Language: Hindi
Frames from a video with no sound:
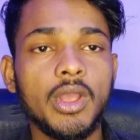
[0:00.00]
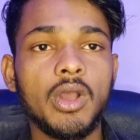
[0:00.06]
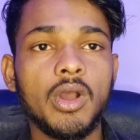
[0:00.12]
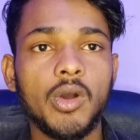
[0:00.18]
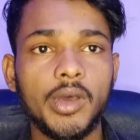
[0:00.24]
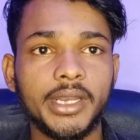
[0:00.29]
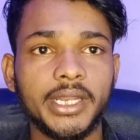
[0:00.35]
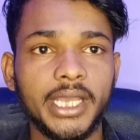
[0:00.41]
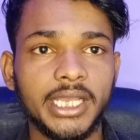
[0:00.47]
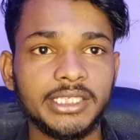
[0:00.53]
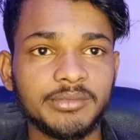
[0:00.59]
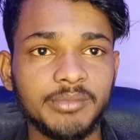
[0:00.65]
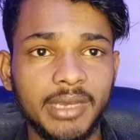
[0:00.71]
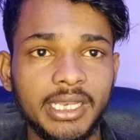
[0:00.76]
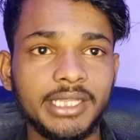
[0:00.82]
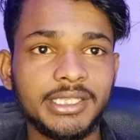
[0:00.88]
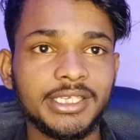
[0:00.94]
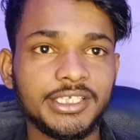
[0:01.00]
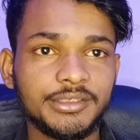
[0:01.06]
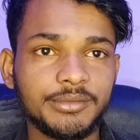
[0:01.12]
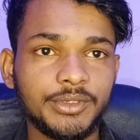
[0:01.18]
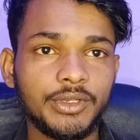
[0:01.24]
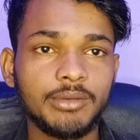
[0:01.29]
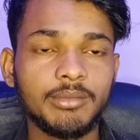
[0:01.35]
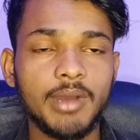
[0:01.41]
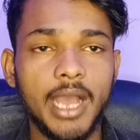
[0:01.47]
और गाइस मान लीजिए इस
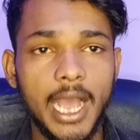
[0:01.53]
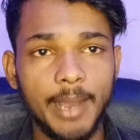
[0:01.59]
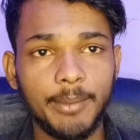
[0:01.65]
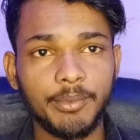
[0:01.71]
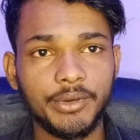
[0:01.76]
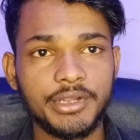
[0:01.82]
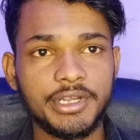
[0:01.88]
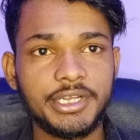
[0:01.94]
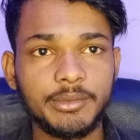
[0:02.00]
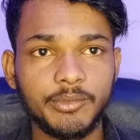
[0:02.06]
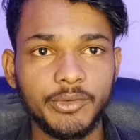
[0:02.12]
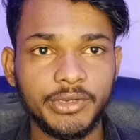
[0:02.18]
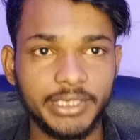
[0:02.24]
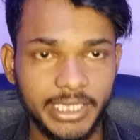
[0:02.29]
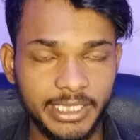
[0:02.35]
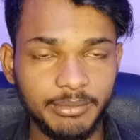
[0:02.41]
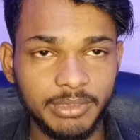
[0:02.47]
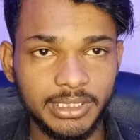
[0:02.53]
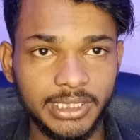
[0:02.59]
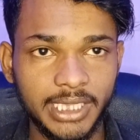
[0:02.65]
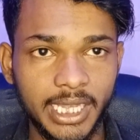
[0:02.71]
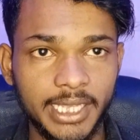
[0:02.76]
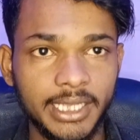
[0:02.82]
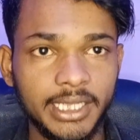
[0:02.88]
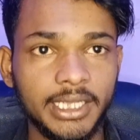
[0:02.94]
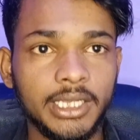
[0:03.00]
वीडियो में आपको रिडीम कोड नहीं
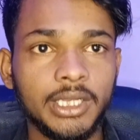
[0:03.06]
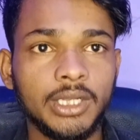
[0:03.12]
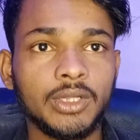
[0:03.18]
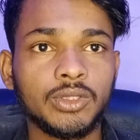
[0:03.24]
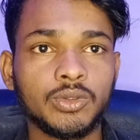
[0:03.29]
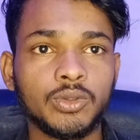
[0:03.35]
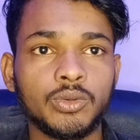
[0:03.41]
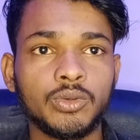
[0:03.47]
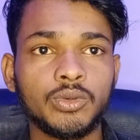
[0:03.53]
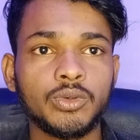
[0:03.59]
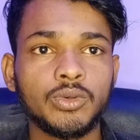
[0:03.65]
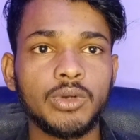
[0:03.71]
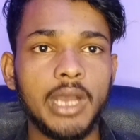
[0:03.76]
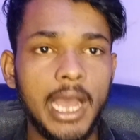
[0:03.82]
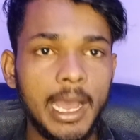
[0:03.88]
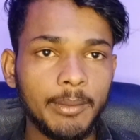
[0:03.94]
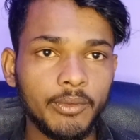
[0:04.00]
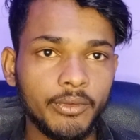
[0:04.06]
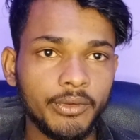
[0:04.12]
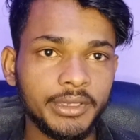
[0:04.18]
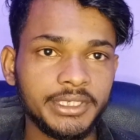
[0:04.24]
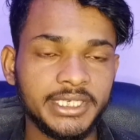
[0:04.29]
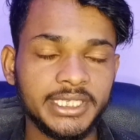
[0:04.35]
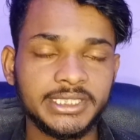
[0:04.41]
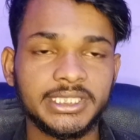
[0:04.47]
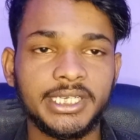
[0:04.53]
मिलता है तो आपको
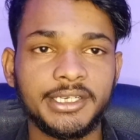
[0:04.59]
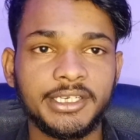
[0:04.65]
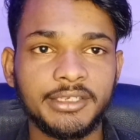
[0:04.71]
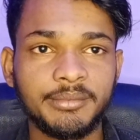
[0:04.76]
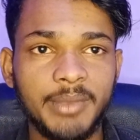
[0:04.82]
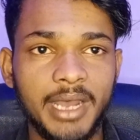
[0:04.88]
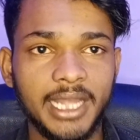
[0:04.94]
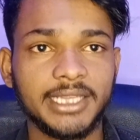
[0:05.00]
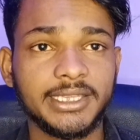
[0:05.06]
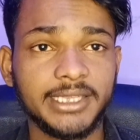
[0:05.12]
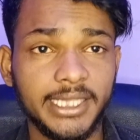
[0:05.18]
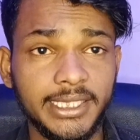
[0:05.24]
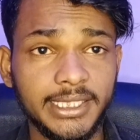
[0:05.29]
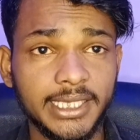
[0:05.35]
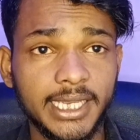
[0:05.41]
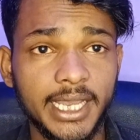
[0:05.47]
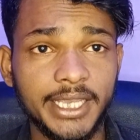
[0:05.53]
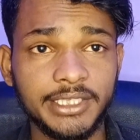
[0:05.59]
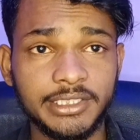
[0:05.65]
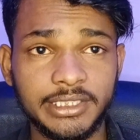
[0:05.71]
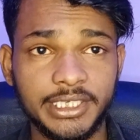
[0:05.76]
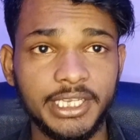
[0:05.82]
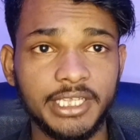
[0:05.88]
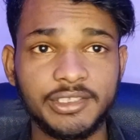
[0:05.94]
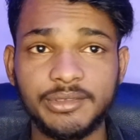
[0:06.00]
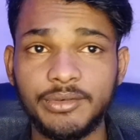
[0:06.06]
कोई टेंशन लेने की बात नहीं है गाइस
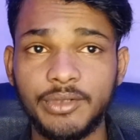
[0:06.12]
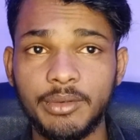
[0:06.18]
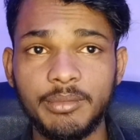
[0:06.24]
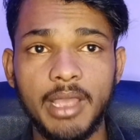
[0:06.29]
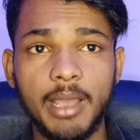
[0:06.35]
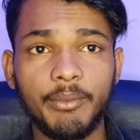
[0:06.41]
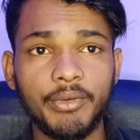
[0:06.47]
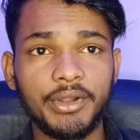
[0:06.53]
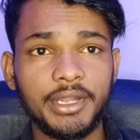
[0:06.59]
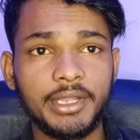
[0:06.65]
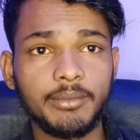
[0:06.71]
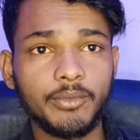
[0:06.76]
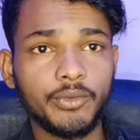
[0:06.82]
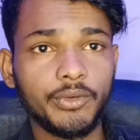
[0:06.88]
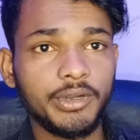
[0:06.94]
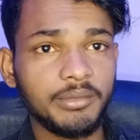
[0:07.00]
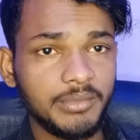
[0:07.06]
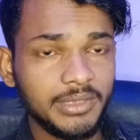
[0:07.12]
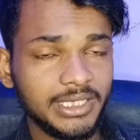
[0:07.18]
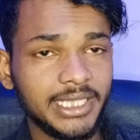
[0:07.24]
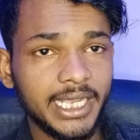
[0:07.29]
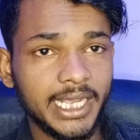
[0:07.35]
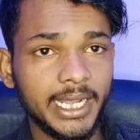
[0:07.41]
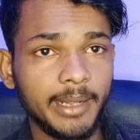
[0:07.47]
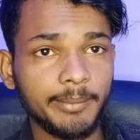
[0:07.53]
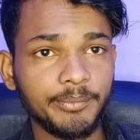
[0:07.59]
नेक्स्ट वीडियो में आपको रिडीम कोड मिल
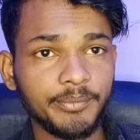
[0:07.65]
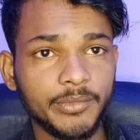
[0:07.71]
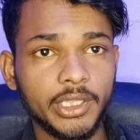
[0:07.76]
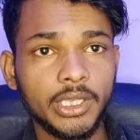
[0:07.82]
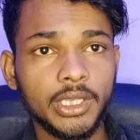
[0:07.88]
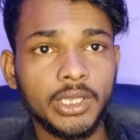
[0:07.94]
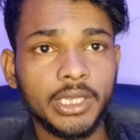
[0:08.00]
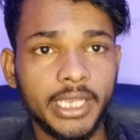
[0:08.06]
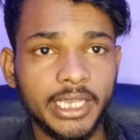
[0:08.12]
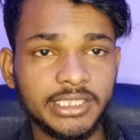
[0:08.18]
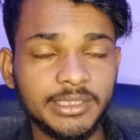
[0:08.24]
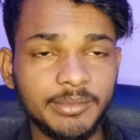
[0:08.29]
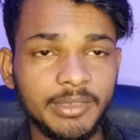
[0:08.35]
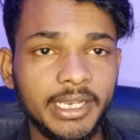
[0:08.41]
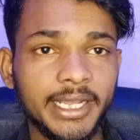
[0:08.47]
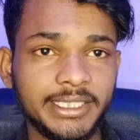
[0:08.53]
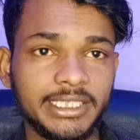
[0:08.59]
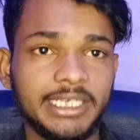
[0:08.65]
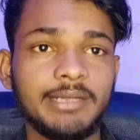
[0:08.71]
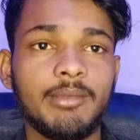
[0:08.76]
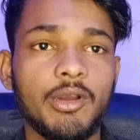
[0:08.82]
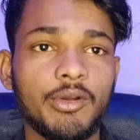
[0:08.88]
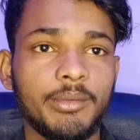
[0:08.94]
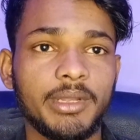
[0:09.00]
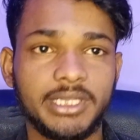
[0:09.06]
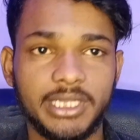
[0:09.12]
जाएगा कैसे मिलेगा चलिए मैं
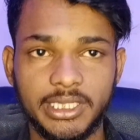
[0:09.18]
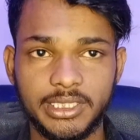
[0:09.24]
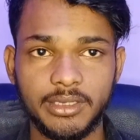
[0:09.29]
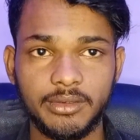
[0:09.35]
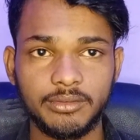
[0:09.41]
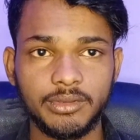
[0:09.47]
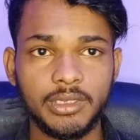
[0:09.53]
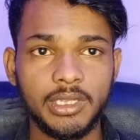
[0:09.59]
आपको बताता हूँ